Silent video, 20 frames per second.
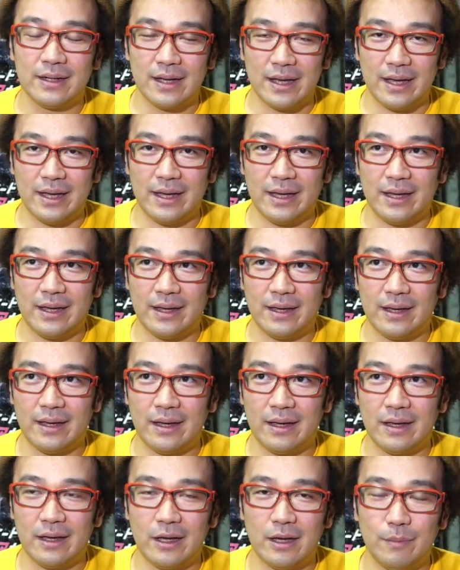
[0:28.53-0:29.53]

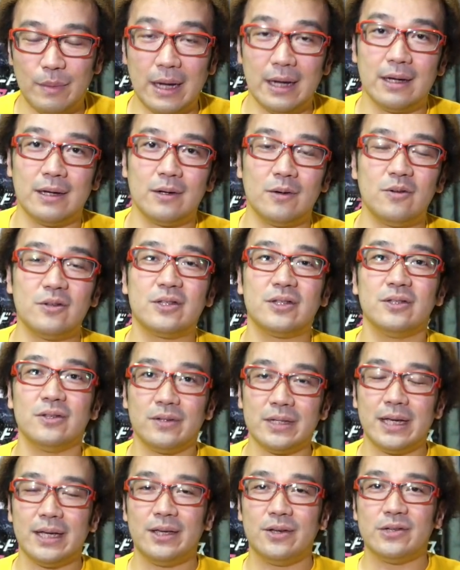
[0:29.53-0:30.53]
えー、まあ普通
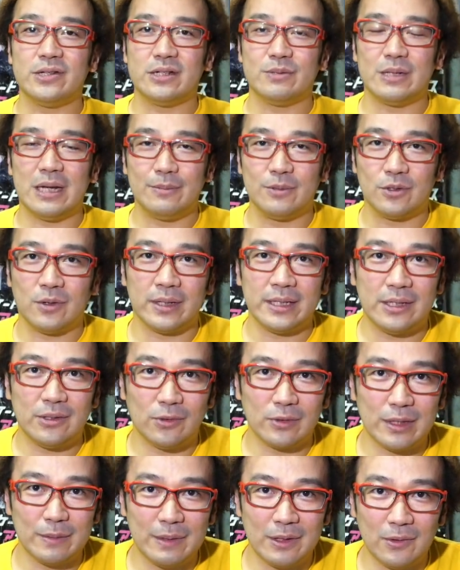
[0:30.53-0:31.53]
のね YouTube ライブとか
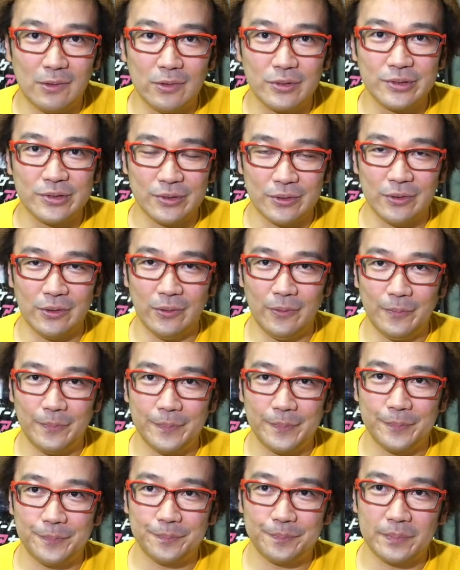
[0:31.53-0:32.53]
ニコ生放送
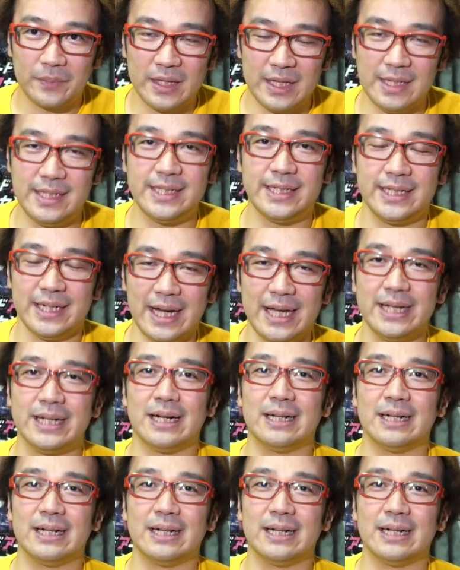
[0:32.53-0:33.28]
に近い